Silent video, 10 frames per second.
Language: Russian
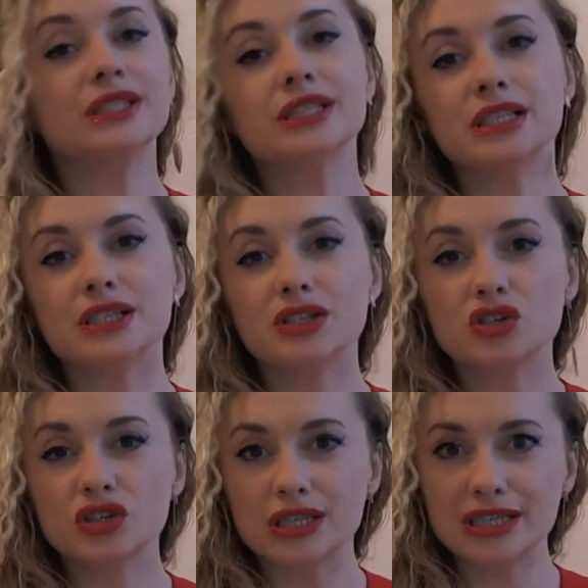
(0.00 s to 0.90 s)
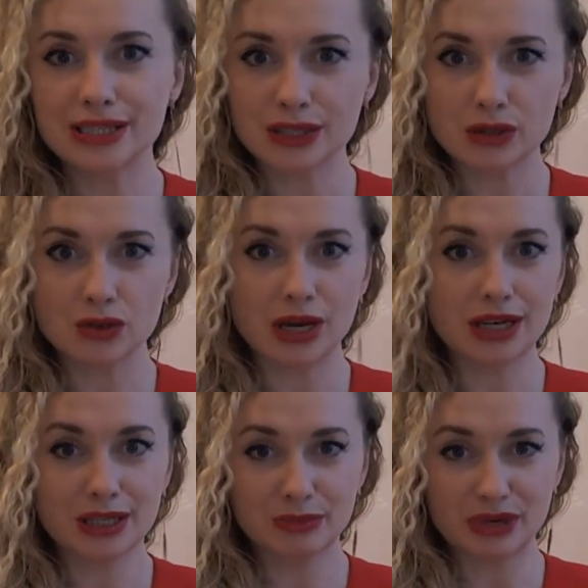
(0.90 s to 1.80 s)
энергетические и
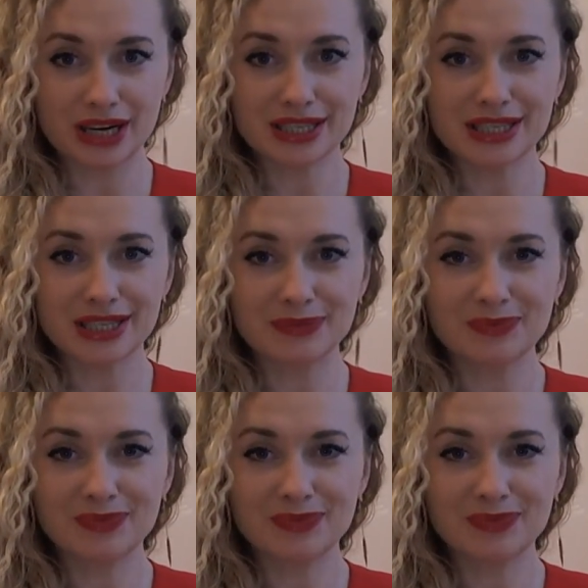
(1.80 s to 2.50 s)
сексуальные практики.